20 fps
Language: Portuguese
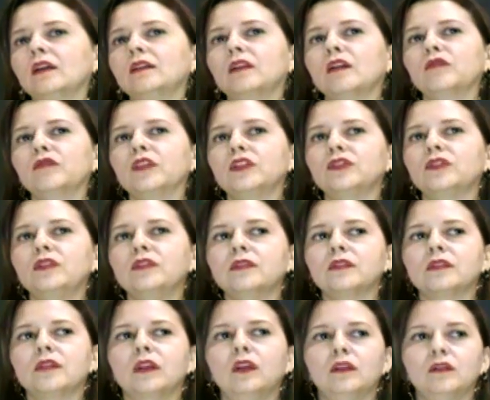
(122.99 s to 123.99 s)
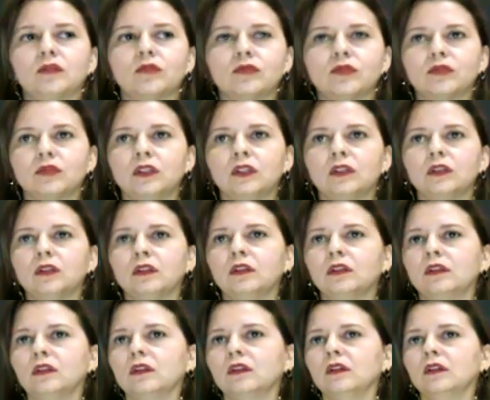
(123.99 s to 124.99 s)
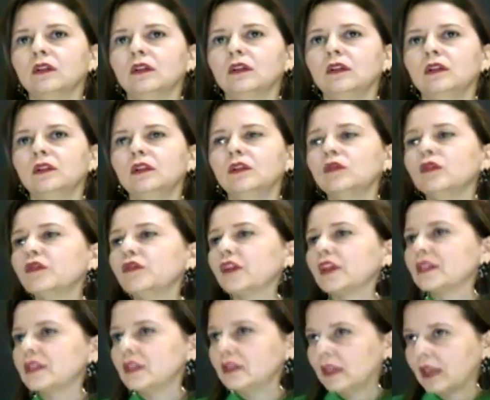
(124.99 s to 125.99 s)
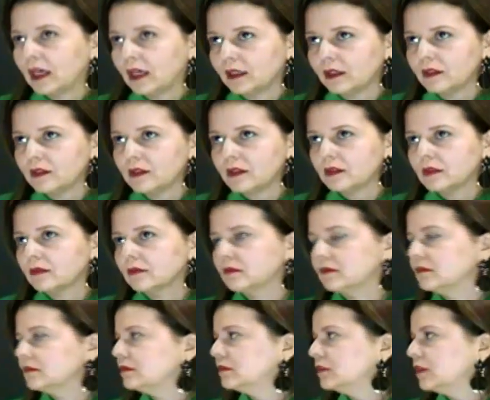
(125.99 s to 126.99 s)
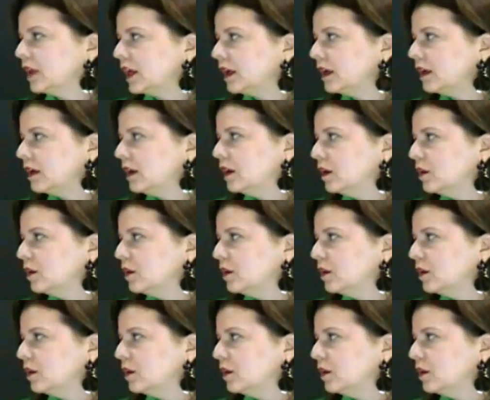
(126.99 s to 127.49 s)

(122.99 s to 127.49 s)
através de centros de, de universidades, não é?